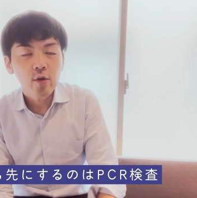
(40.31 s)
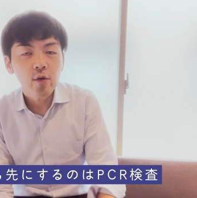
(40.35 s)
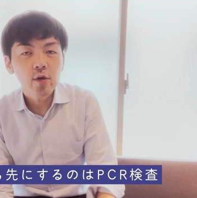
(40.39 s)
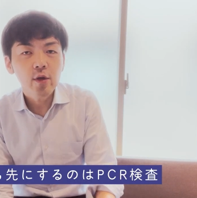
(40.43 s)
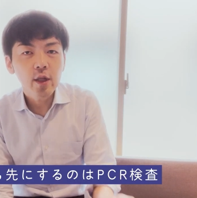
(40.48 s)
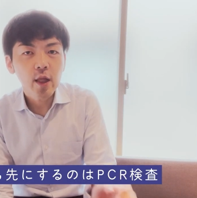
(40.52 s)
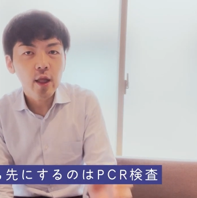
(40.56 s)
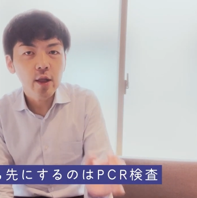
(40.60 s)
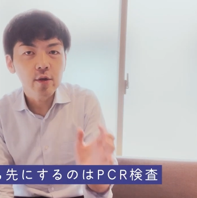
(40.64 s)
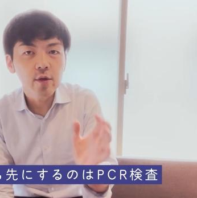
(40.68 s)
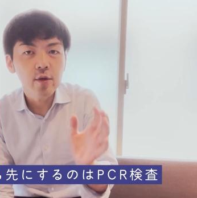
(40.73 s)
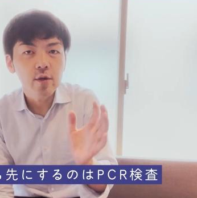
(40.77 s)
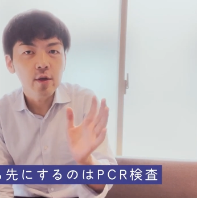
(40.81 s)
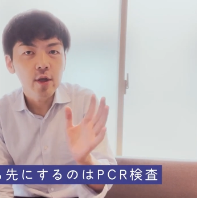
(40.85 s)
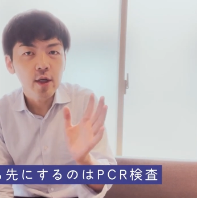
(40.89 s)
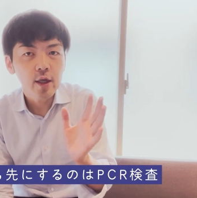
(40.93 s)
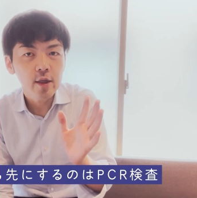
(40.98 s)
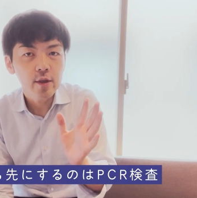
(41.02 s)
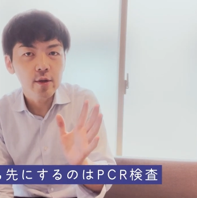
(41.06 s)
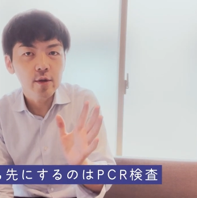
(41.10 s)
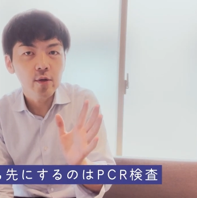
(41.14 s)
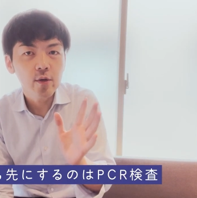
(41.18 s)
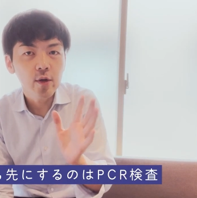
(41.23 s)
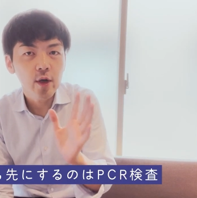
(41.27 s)
コロナの
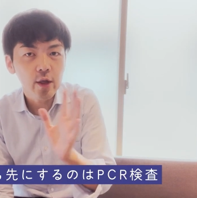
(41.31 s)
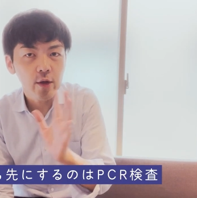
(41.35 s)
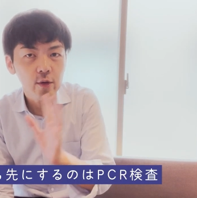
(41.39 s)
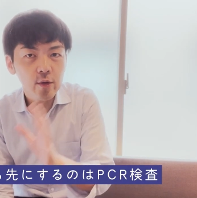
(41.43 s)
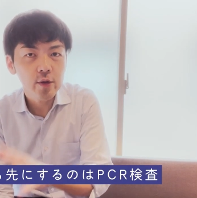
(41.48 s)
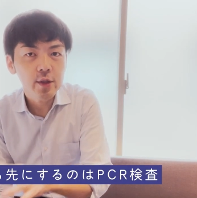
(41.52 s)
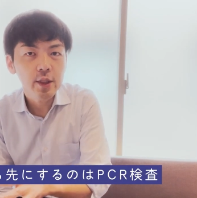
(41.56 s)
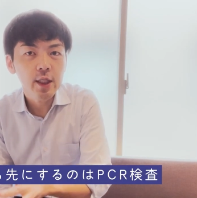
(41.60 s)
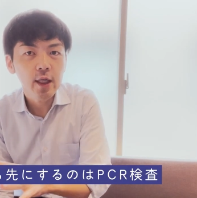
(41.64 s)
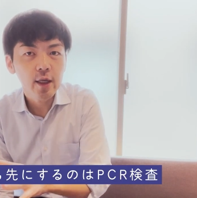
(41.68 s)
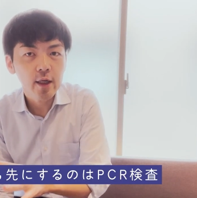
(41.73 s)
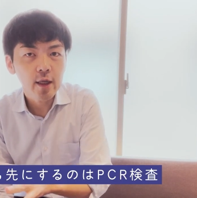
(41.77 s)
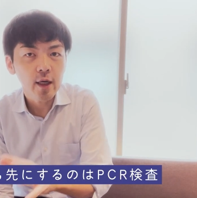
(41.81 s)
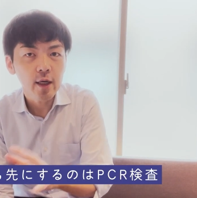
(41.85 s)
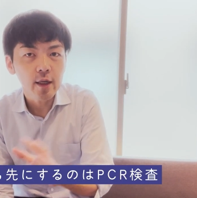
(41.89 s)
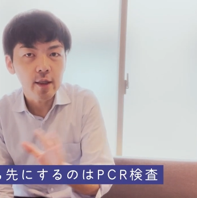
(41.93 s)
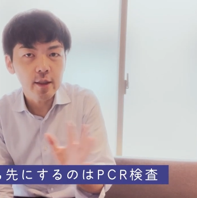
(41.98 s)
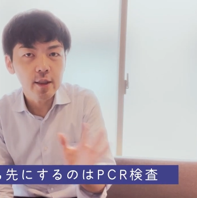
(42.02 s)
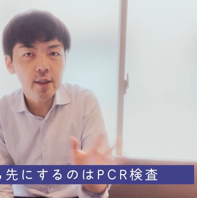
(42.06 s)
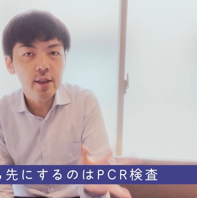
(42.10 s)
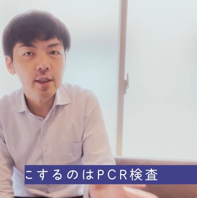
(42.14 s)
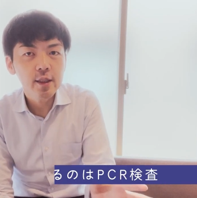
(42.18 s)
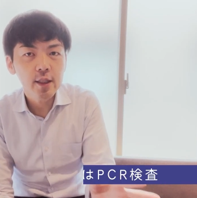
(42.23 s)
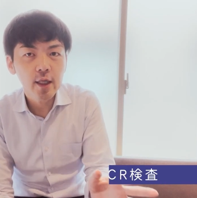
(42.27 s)
反応が陽性か
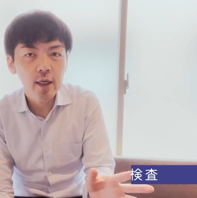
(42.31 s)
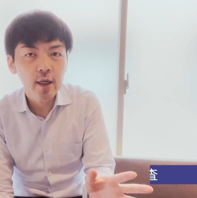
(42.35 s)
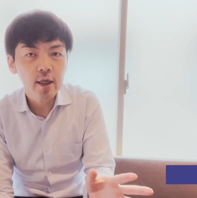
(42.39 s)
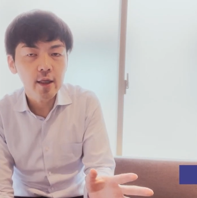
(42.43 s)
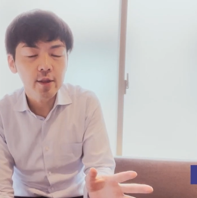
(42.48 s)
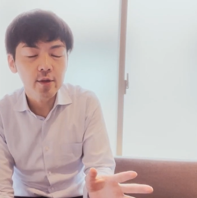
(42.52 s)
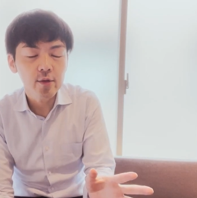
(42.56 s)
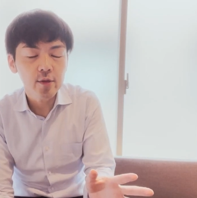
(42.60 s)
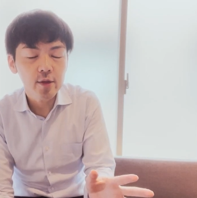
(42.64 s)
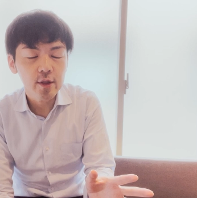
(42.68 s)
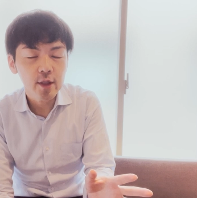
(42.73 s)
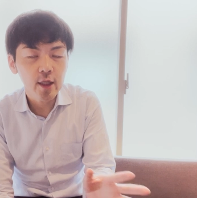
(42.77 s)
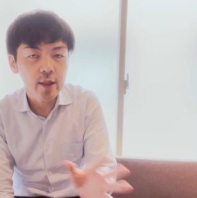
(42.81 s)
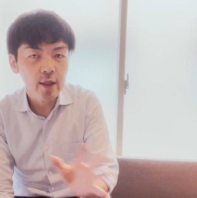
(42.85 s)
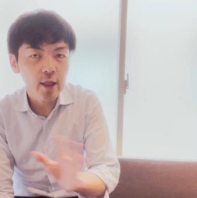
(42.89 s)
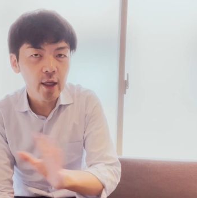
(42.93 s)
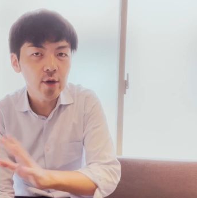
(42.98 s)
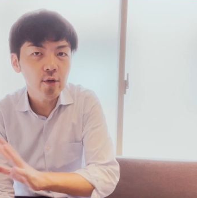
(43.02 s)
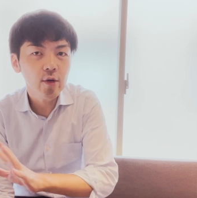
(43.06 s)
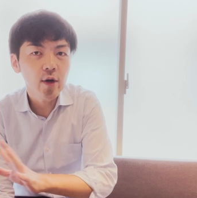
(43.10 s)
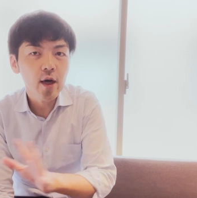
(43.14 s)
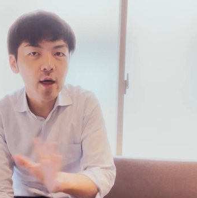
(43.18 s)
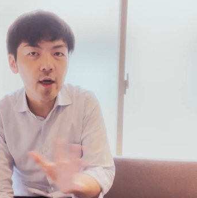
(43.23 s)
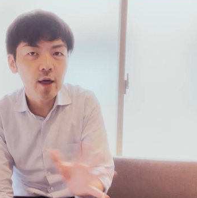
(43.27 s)
陰性かによって
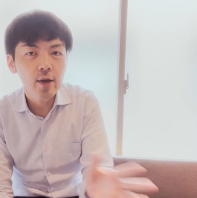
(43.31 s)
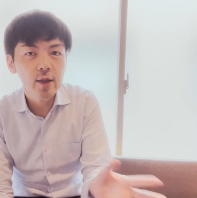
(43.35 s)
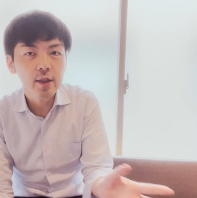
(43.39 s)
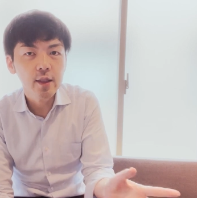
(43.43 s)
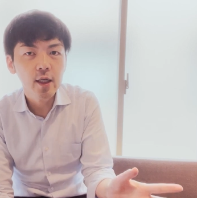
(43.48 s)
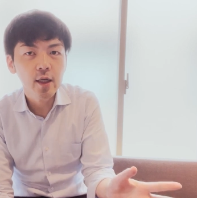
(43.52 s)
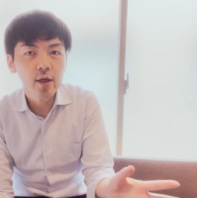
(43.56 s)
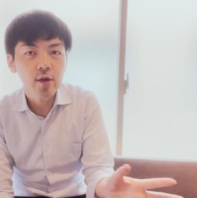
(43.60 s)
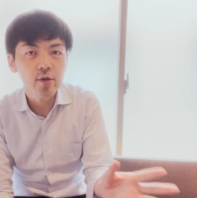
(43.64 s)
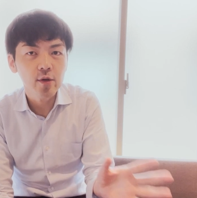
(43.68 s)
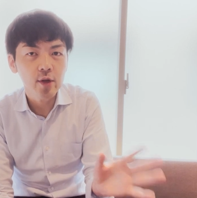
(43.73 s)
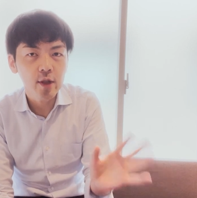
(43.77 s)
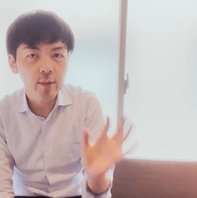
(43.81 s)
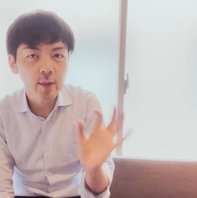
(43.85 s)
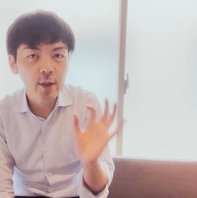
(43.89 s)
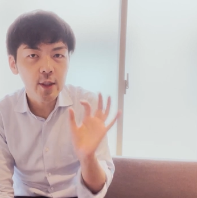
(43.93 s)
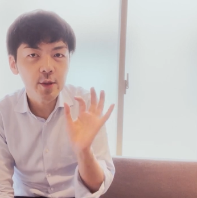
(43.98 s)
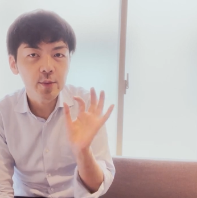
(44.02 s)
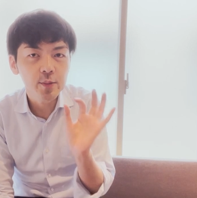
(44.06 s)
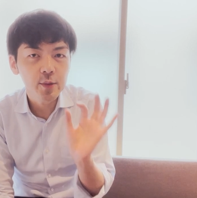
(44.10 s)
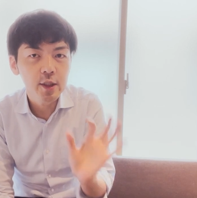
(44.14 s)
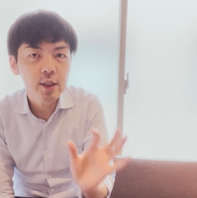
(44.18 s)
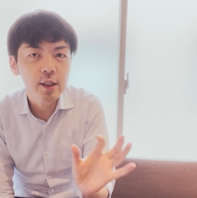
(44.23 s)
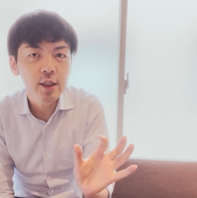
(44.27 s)
対応が変わってくるので、ま
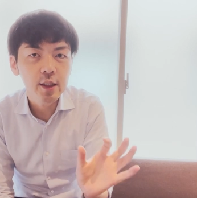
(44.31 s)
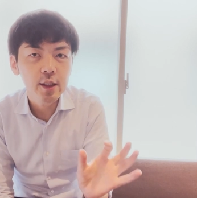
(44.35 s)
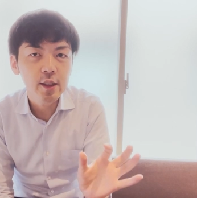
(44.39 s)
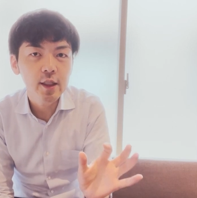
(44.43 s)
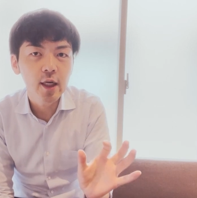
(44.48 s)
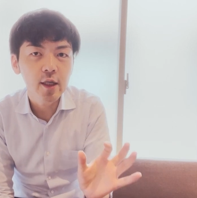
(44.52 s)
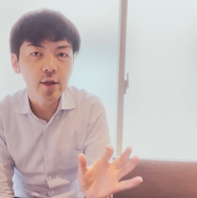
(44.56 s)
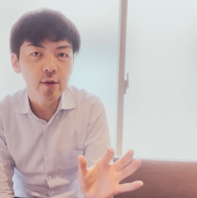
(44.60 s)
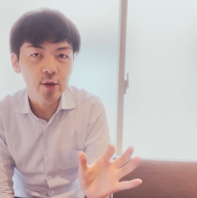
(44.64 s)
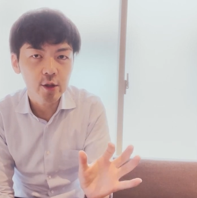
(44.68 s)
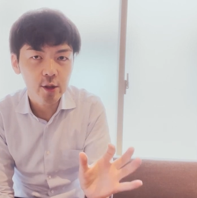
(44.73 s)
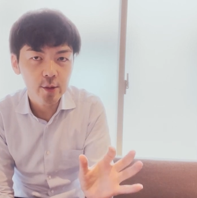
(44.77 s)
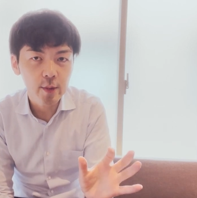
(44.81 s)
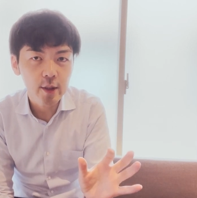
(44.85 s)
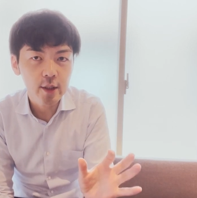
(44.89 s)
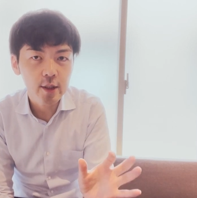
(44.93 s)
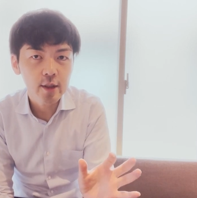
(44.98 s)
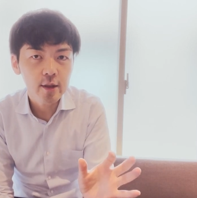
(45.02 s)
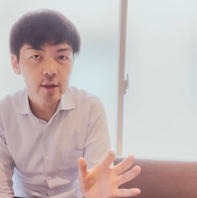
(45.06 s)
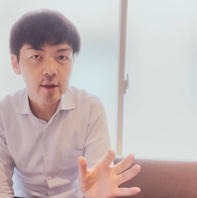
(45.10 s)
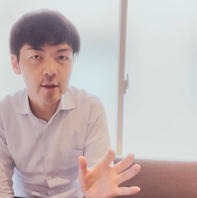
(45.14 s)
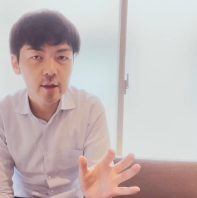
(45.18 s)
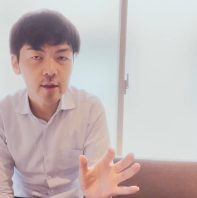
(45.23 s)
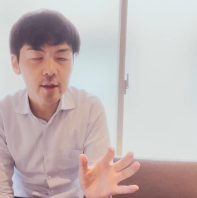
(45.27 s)
ず PCR をしま
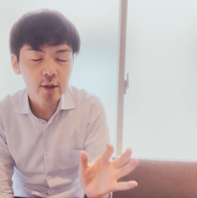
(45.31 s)
す。